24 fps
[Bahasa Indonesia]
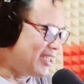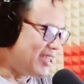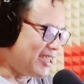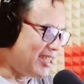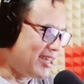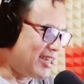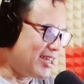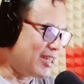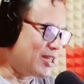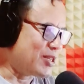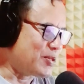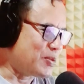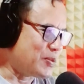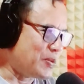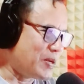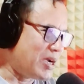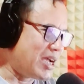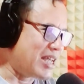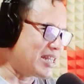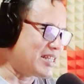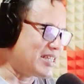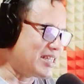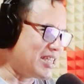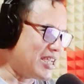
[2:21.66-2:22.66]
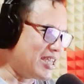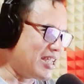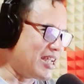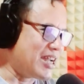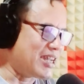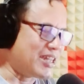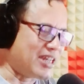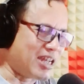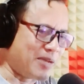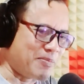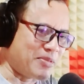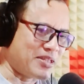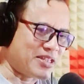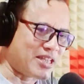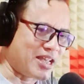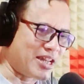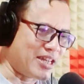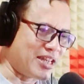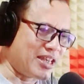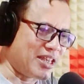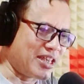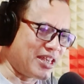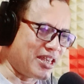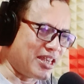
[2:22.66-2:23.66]
Ini tugasnya yang tidak bisa
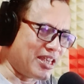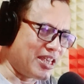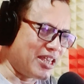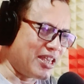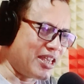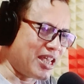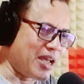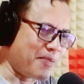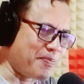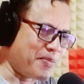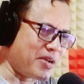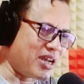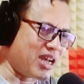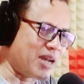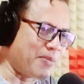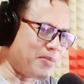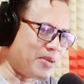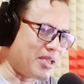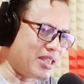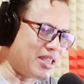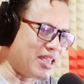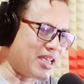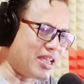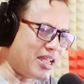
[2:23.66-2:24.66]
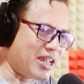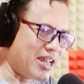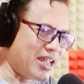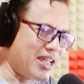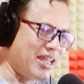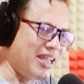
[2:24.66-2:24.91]
di apa namanya